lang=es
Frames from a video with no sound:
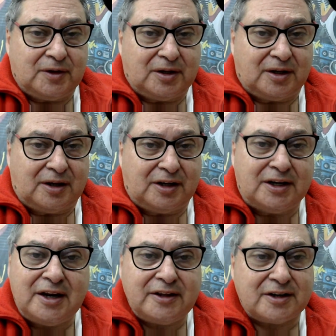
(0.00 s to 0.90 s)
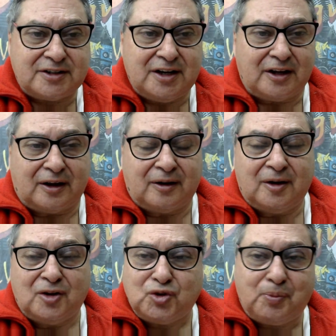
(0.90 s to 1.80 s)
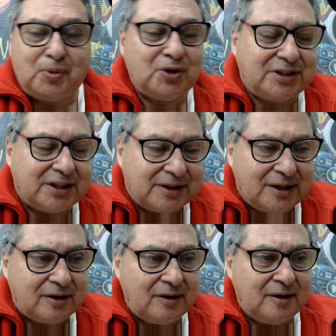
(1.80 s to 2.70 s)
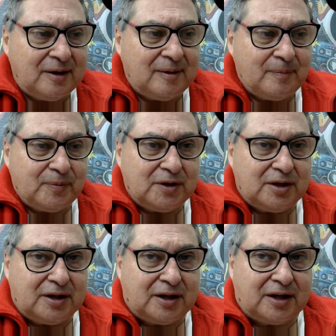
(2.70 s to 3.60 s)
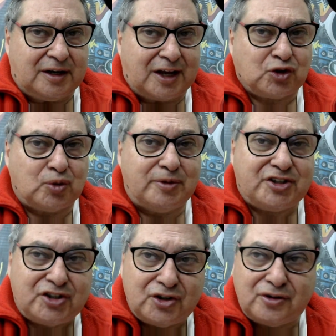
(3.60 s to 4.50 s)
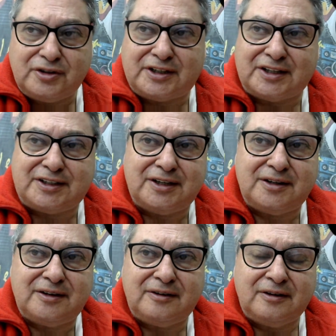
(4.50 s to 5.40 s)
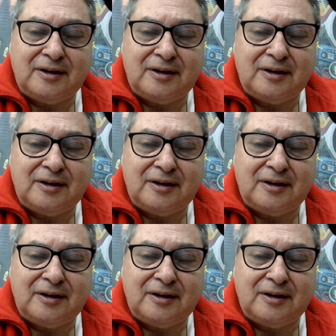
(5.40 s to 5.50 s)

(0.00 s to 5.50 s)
Eh, y nadie hace nada. Yo no puedo entender eh, la sumisión que tienen